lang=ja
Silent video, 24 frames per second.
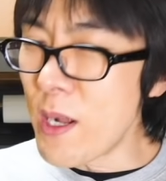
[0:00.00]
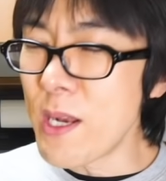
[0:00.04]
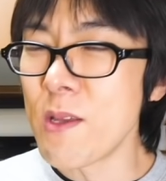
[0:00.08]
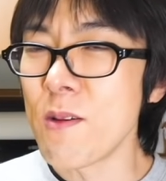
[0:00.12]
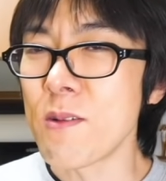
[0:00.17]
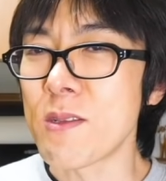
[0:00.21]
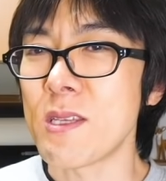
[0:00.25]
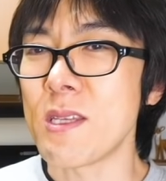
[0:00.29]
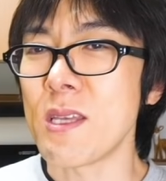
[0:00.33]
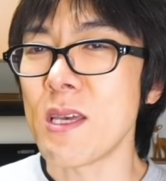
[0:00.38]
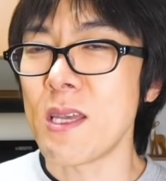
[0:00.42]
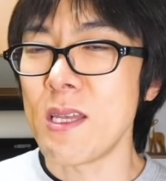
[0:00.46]

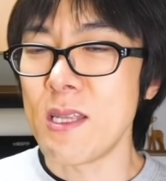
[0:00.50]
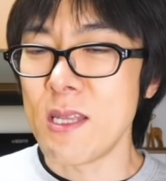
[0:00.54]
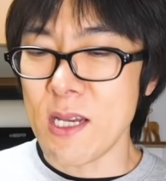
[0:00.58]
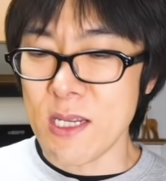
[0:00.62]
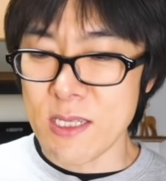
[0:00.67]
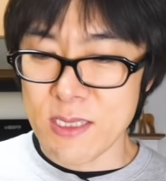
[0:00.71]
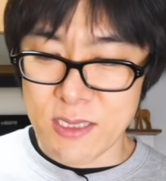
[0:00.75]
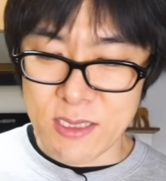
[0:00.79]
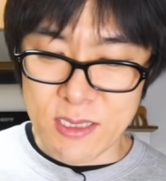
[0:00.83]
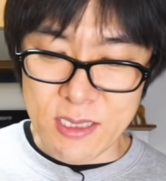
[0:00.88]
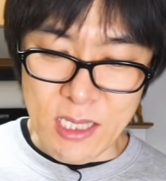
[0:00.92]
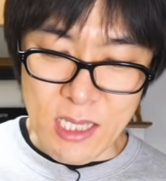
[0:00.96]
割を叩き
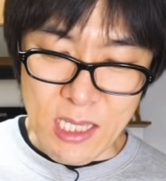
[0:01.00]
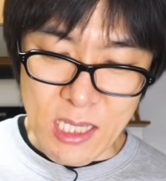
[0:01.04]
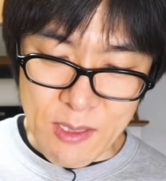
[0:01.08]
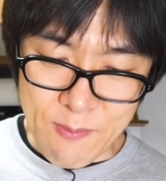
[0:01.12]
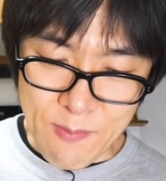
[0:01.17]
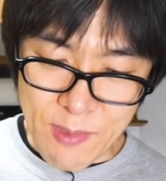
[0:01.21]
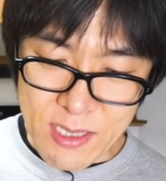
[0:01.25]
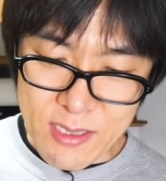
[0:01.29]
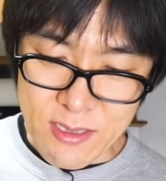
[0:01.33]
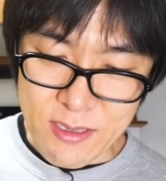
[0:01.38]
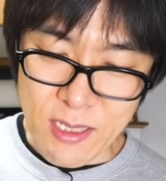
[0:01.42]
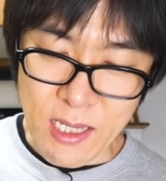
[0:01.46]
出してい
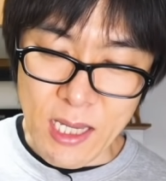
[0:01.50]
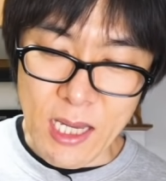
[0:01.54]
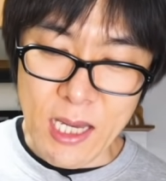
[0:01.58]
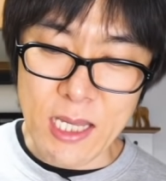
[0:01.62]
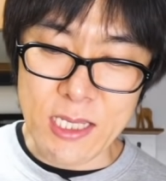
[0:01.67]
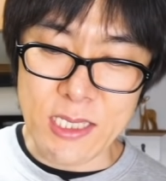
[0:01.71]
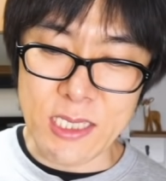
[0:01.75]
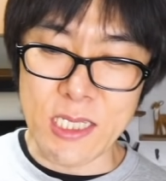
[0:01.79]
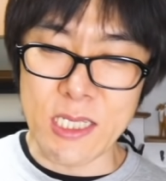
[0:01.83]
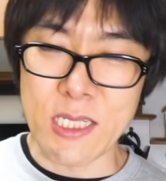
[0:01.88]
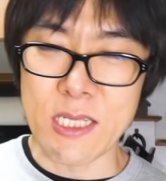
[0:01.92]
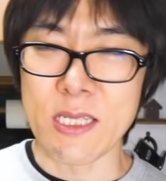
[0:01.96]
ます
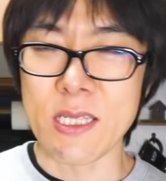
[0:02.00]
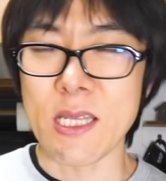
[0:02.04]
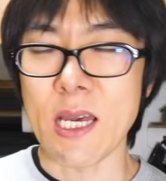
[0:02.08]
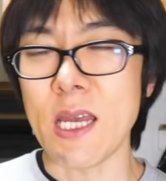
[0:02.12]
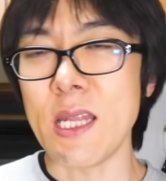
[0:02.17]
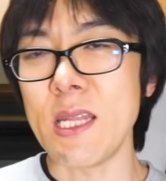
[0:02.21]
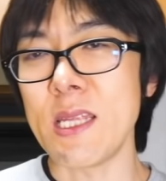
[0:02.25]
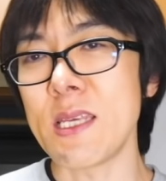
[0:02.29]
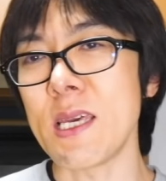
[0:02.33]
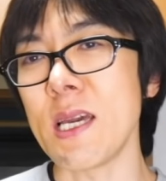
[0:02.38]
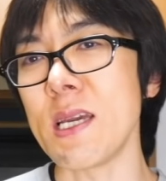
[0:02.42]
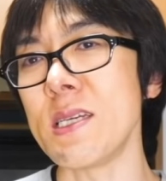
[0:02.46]
ハイジー
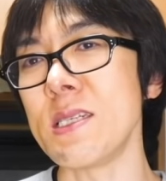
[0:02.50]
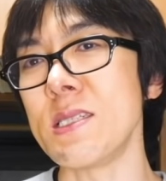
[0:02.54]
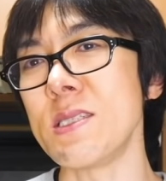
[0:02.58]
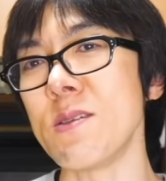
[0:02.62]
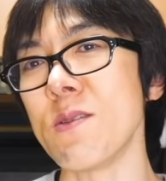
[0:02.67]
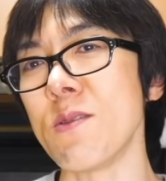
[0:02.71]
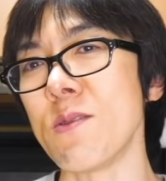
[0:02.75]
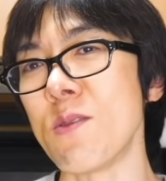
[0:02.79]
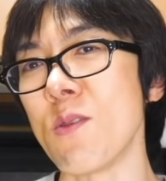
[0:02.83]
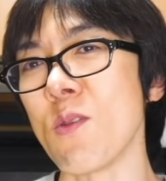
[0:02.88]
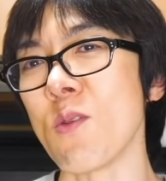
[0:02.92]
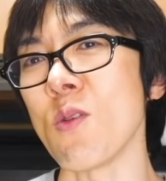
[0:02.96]
第2劇
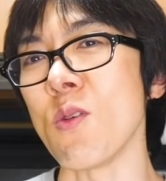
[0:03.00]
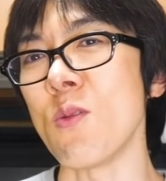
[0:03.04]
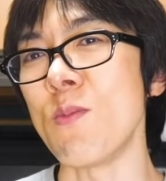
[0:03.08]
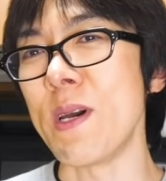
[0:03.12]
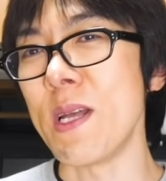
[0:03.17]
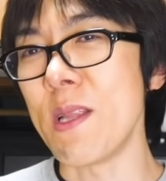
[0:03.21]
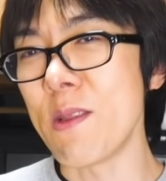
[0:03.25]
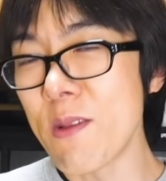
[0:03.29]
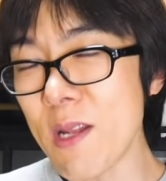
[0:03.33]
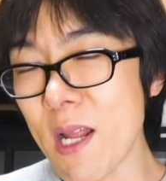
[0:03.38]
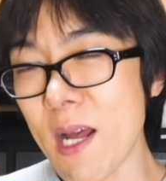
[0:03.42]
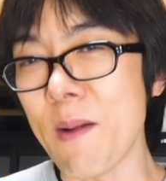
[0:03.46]
場の
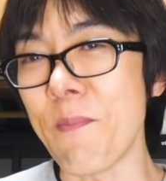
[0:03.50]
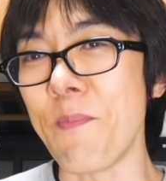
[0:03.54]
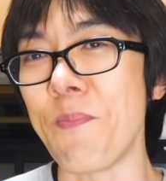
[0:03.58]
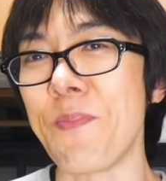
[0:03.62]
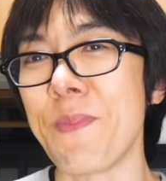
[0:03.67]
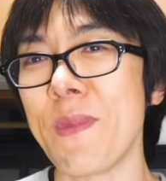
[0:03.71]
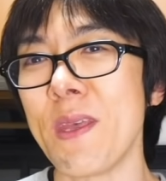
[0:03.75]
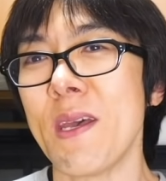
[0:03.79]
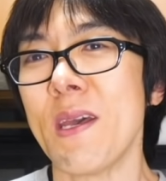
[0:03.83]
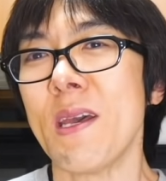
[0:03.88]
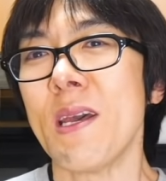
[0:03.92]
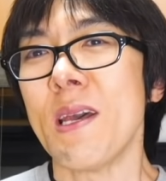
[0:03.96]
コメント欄
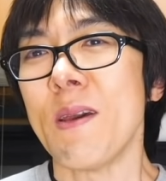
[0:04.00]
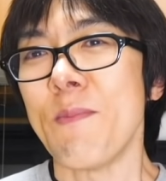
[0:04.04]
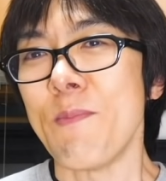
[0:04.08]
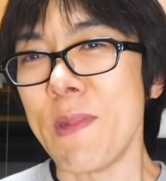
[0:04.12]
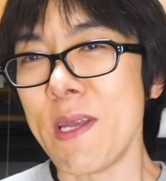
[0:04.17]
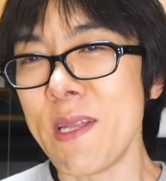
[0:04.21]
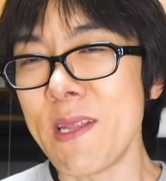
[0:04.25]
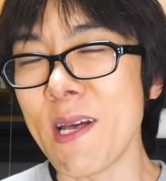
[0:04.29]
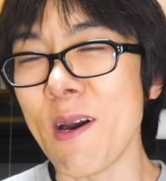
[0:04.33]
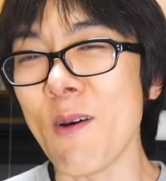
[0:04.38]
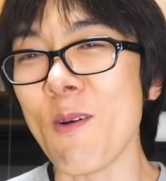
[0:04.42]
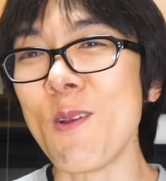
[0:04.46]

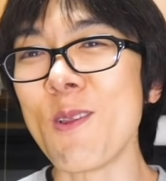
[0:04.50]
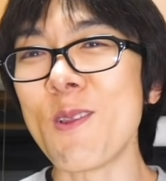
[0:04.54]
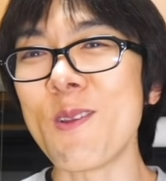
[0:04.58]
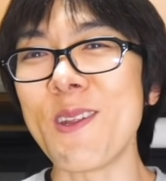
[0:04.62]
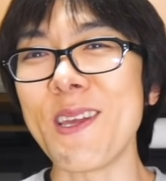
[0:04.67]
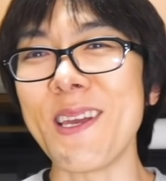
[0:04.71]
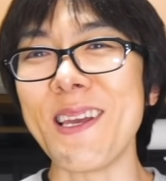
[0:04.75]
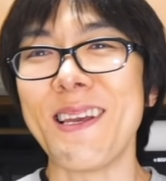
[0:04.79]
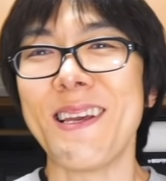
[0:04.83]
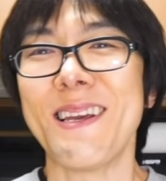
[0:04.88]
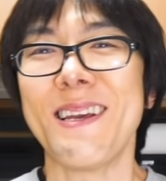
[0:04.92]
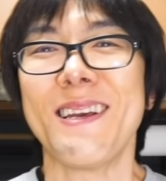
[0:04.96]
みんな本当
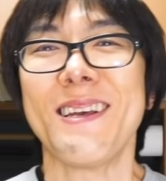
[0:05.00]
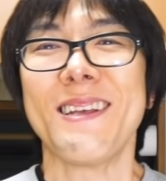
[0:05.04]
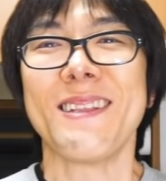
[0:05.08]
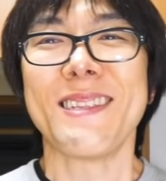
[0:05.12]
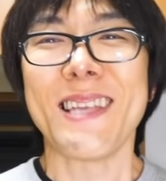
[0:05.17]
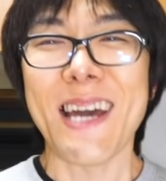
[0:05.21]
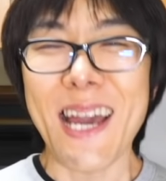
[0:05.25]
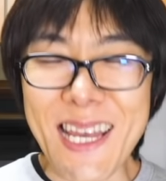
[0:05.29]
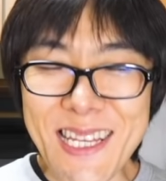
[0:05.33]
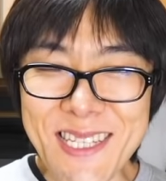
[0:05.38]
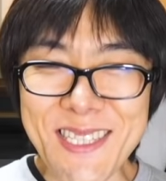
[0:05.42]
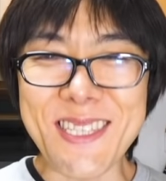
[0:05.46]
に
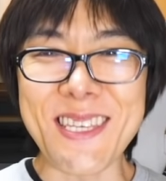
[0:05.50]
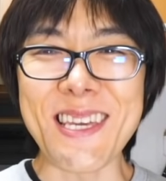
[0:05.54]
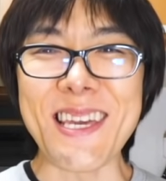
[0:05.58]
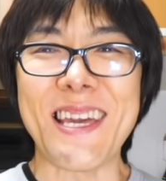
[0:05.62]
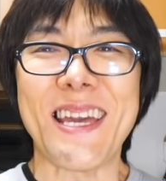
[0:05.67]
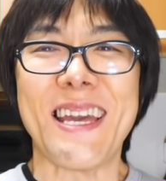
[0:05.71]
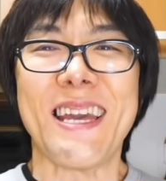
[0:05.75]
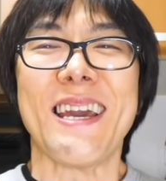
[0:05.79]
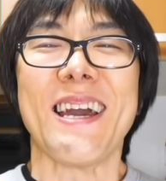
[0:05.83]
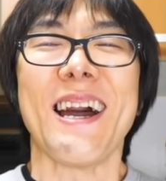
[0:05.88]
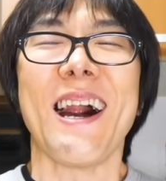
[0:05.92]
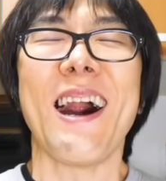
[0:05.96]
大好
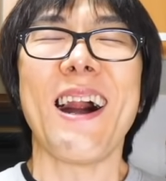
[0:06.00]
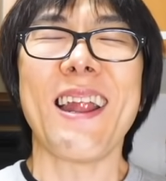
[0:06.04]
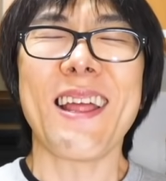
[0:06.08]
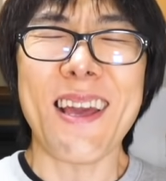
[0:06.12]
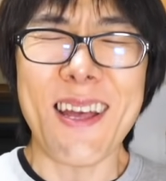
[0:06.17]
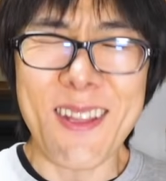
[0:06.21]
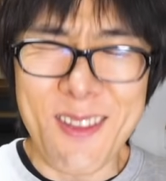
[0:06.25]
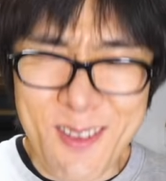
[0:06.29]
きあり